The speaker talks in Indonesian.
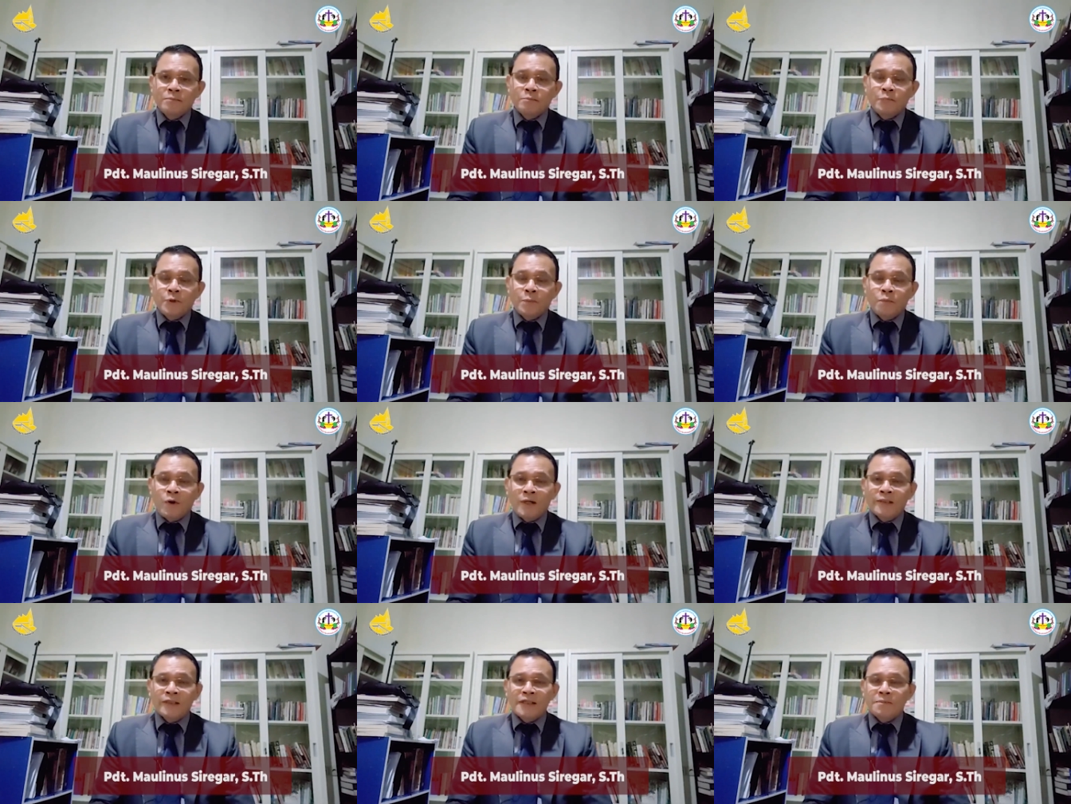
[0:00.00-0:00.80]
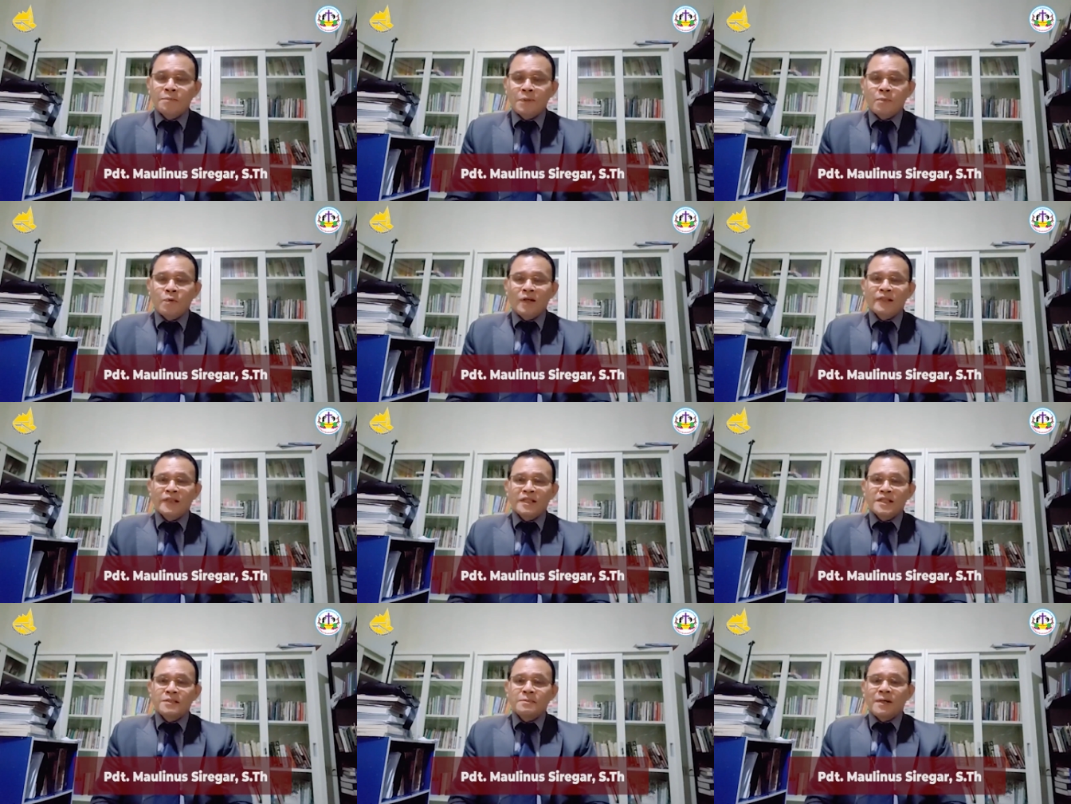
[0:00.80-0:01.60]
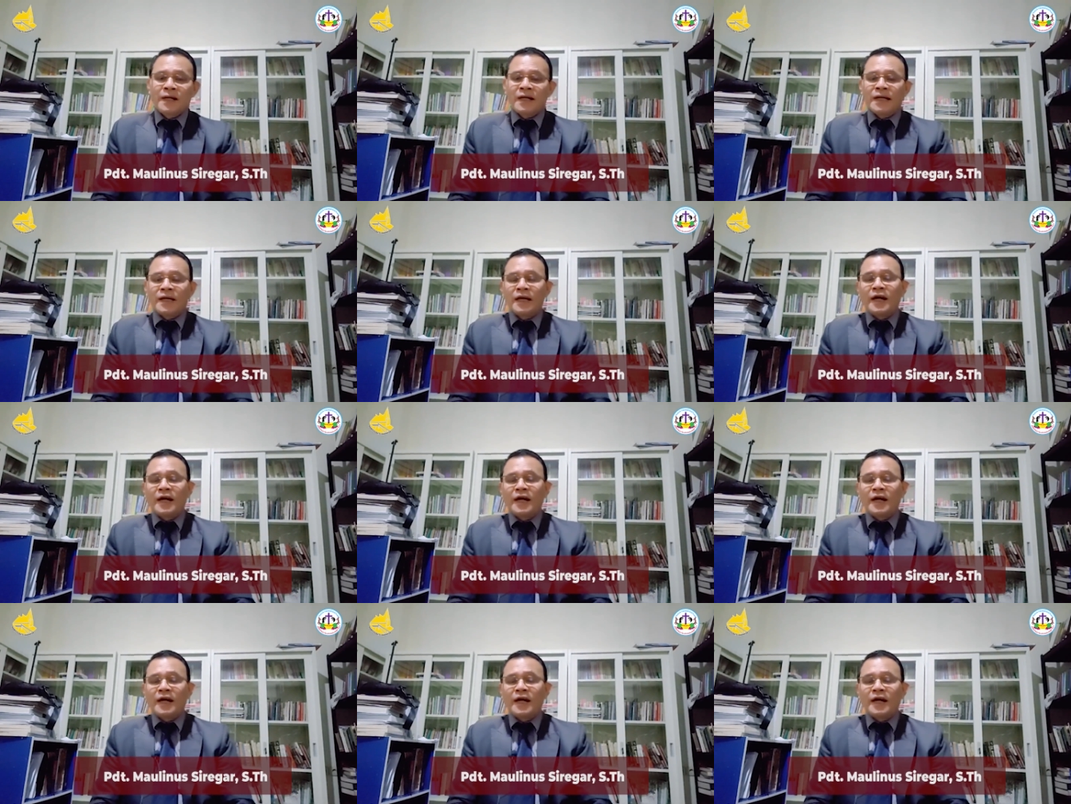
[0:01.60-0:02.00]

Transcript: perbuatan-perbuatan sebagai